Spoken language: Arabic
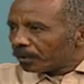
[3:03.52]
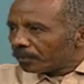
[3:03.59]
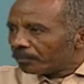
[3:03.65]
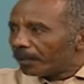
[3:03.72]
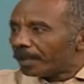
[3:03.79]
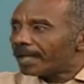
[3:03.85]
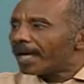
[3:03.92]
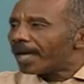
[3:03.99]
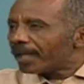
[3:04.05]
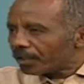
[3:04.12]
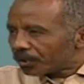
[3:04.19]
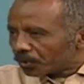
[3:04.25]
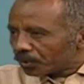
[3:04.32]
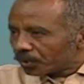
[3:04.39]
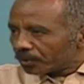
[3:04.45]

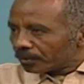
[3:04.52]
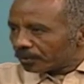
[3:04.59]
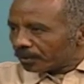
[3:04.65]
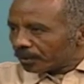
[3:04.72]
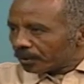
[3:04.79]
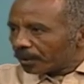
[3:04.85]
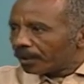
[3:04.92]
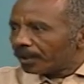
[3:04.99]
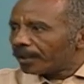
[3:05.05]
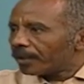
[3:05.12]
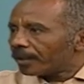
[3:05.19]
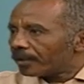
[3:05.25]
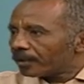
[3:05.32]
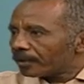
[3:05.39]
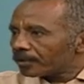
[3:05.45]
مناهج ل
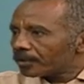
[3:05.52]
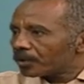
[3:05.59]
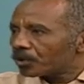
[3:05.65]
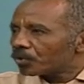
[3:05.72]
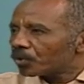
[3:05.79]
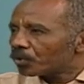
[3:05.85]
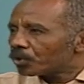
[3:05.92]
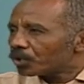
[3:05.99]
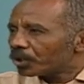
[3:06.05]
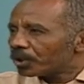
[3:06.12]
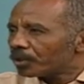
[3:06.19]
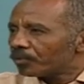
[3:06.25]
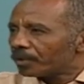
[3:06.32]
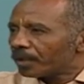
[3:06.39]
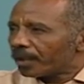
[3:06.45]

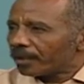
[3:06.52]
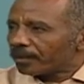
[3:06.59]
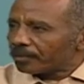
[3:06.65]
26 ولاية